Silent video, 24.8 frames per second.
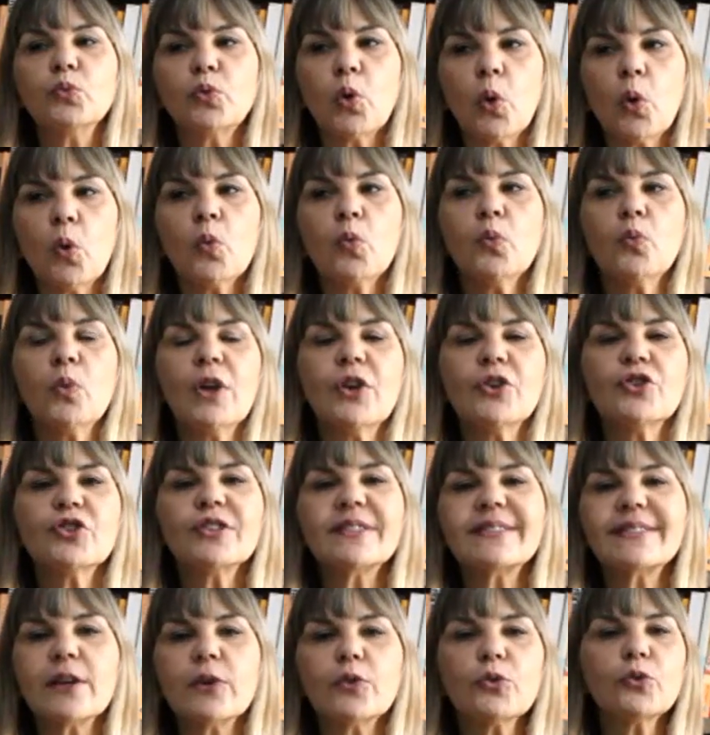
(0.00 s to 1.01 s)
tom de
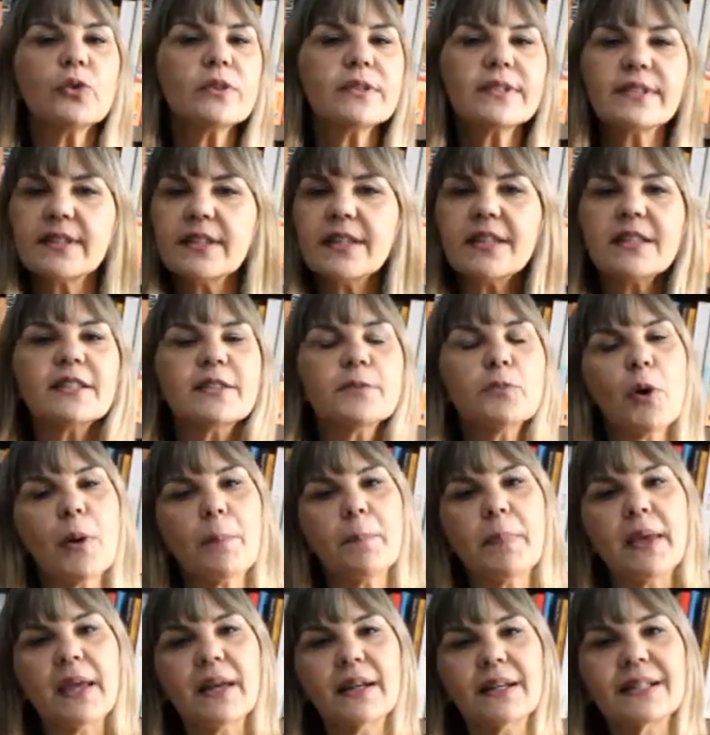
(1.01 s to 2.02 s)
saudosismo
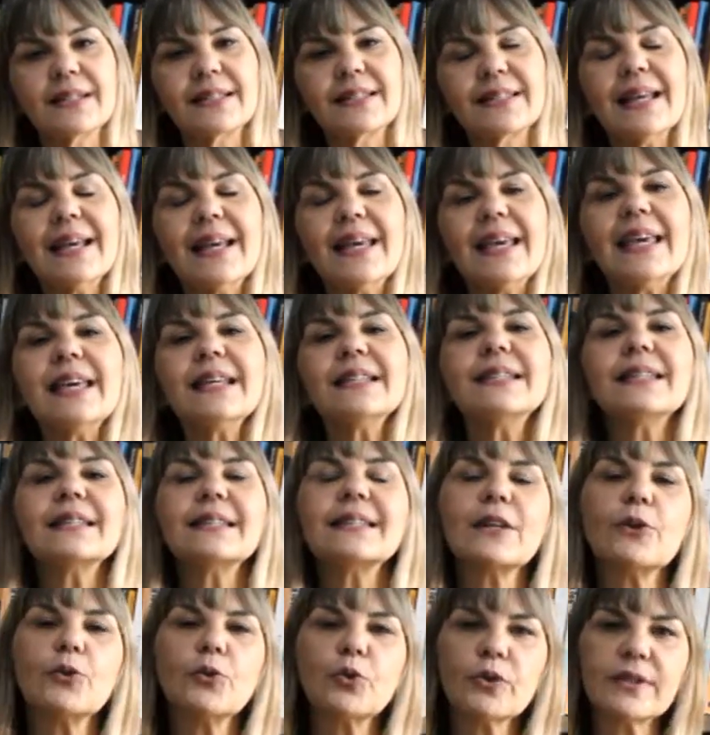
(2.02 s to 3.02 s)
apenas. Esse
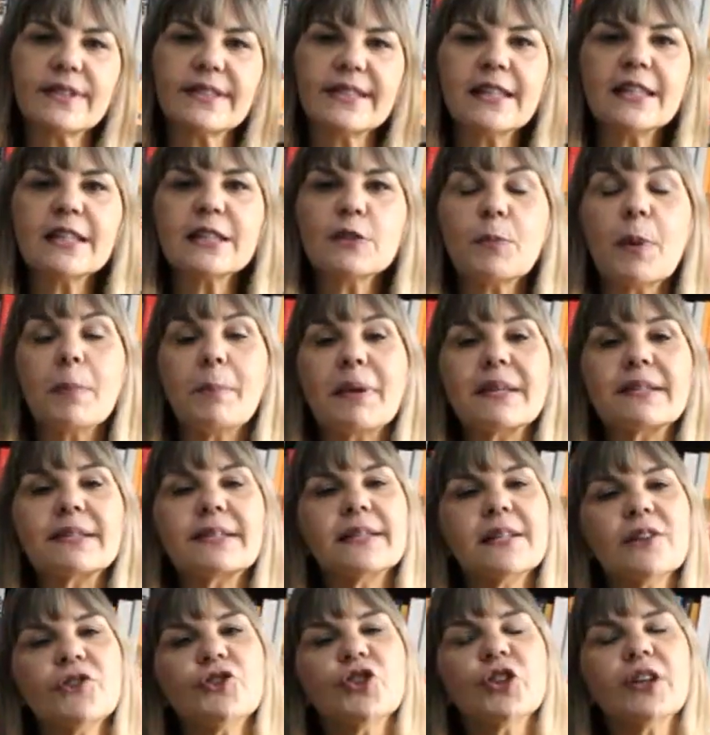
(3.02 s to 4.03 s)
saudosismo é
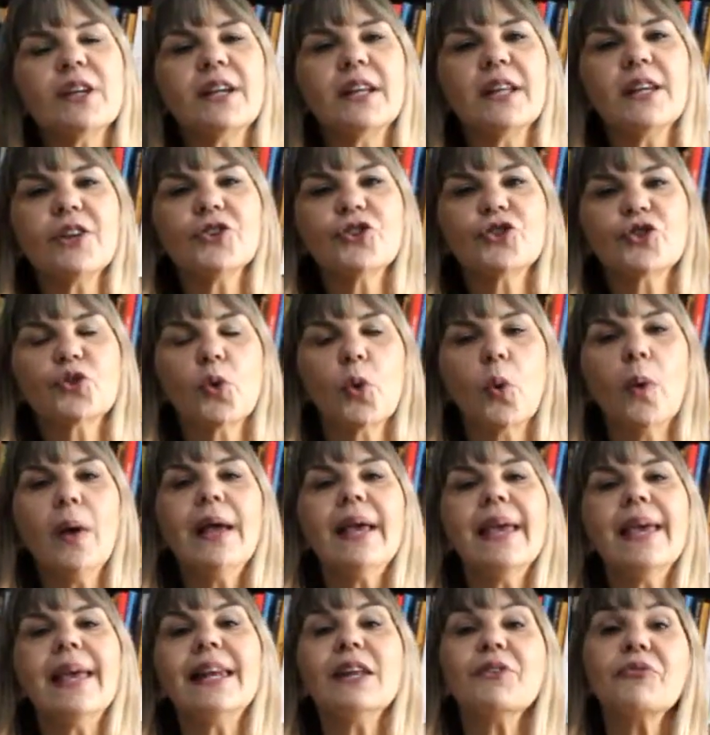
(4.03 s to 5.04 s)
bastante crítico.
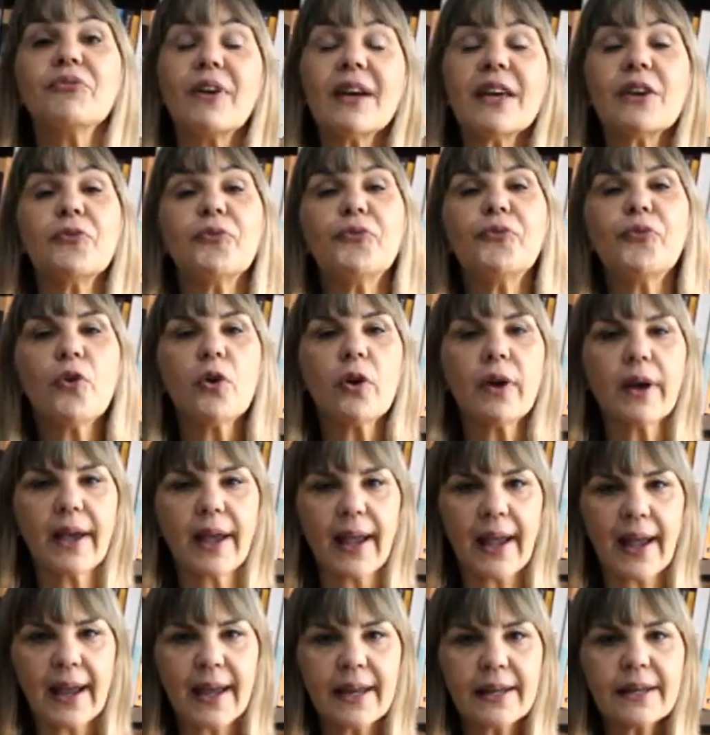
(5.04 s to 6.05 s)
Ele vai
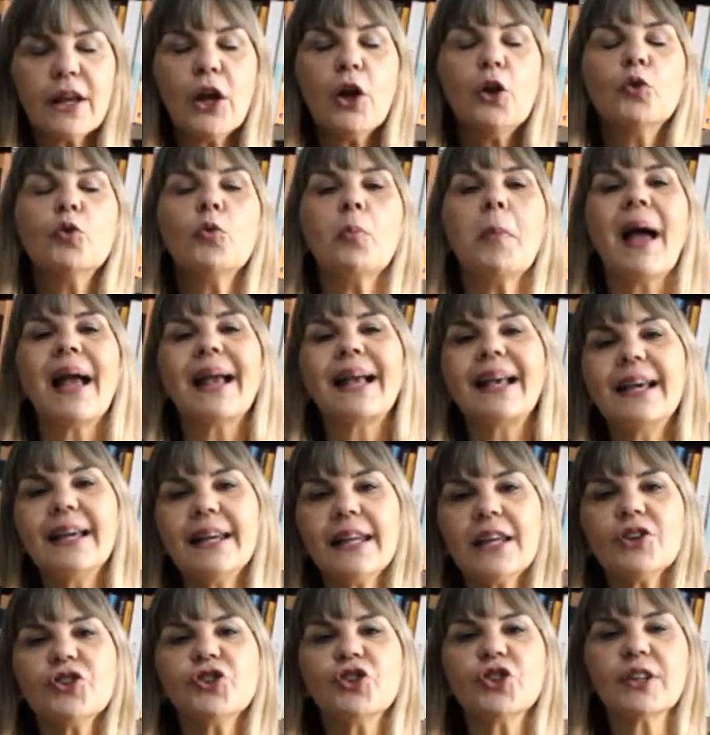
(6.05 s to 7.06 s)
focar numa
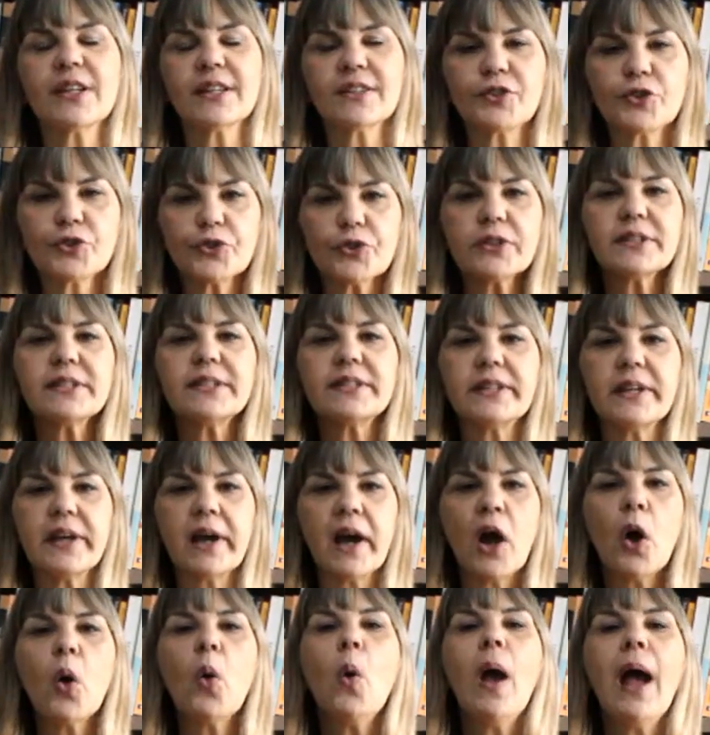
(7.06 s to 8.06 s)
crítica
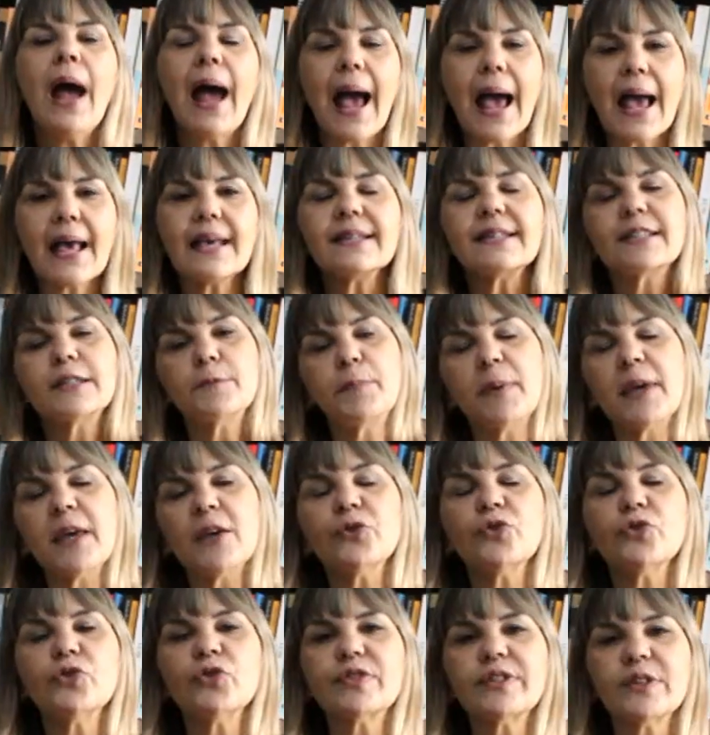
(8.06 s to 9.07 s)
social a
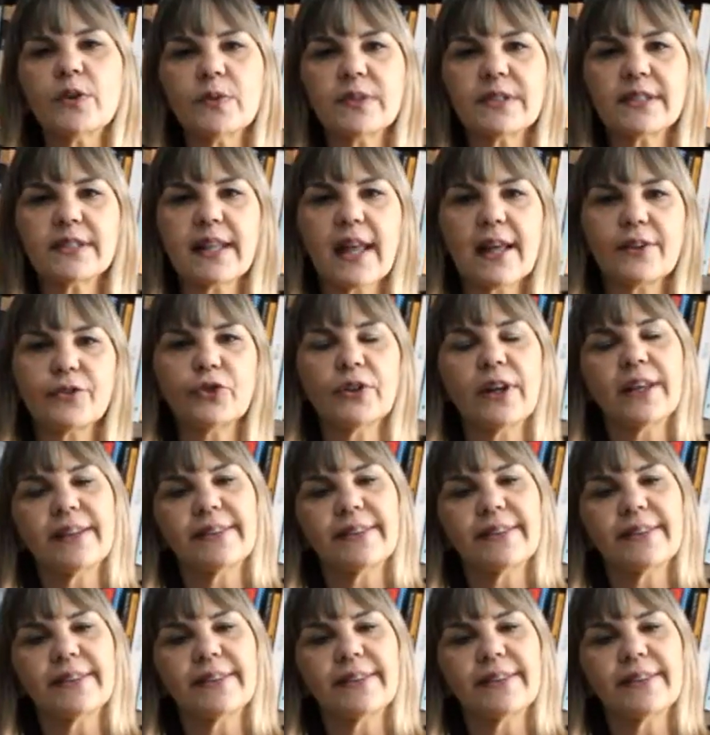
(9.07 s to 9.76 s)
respeito do seu estado